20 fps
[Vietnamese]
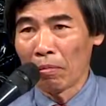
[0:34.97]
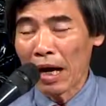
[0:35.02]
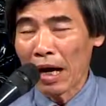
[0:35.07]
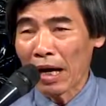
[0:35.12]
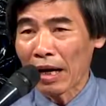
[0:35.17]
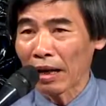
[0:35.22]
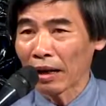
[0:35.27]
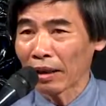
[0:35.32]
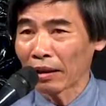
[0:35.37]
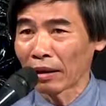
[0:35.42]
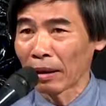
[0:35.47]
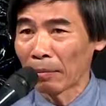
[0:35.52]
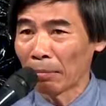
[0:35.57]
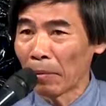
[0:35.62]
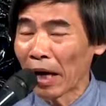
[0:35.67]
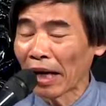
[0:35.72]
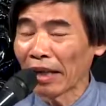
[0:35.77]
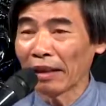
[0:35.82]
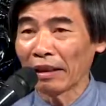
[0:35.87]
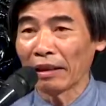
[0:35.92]
mà
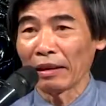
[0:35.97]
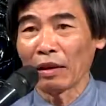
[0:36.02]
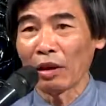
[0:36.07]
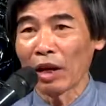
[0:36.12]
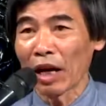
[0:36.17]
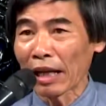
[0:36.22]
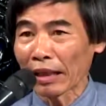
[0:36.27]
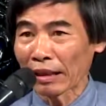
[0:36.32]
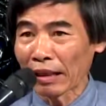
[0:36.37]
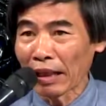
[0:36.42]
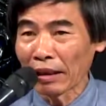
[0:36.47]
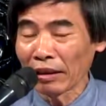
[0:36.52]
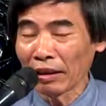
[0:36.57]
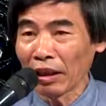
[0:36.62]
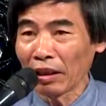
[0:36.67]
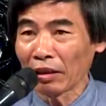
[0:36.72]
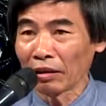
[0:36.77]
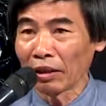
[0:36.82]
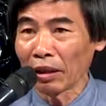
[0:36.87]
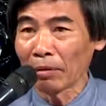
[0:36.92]
tầm bậy nó là tác
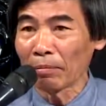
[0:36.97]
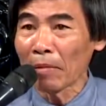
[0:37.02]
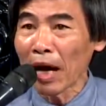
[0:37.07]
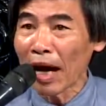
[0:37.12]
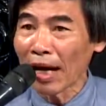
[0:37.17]
nhân thất